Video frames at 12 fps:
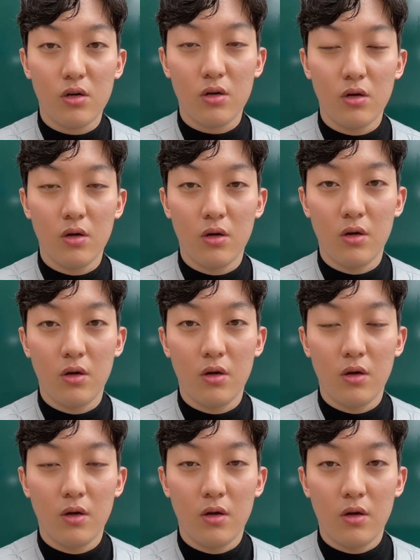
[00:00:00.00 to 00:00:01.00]

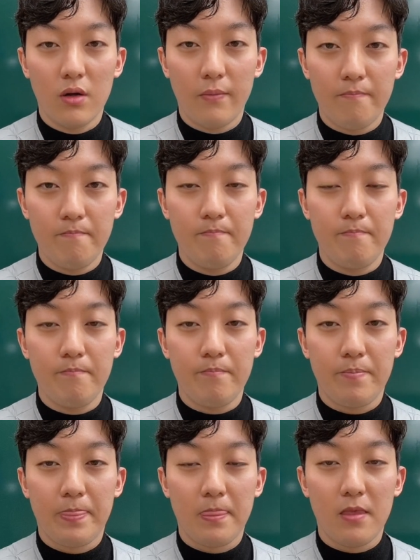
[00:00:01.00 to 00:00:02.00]

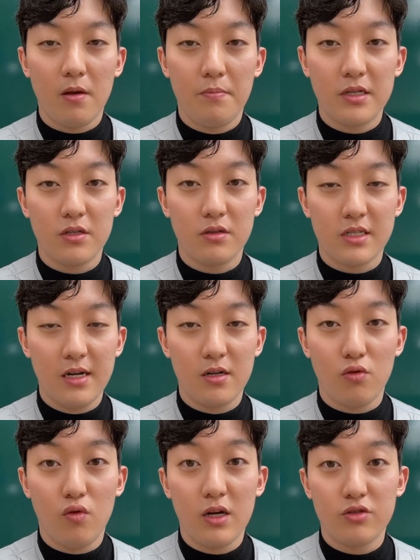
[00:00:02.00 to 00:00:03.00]
음, 옆에서 잘
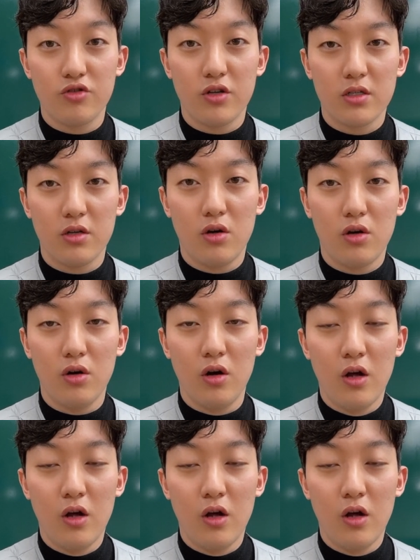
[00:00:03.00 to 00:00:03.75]
도와주셔서